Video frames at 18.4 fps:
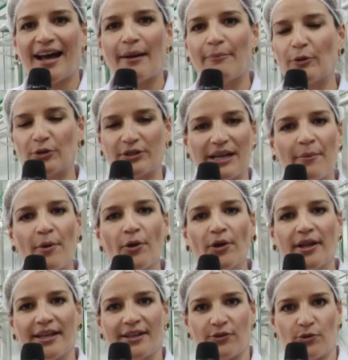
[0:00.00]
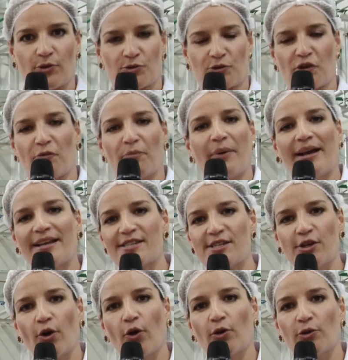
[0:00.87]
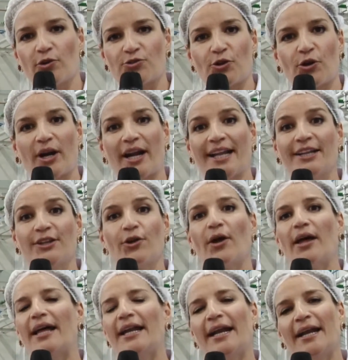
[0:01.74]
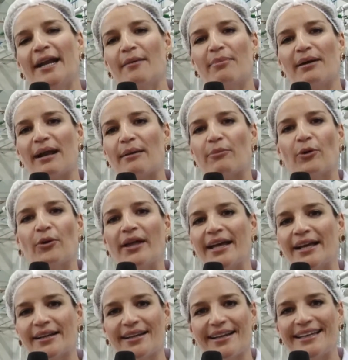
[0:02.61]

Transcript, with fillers: aportamos desde nuestro espacio con nuestro granito de arena para poder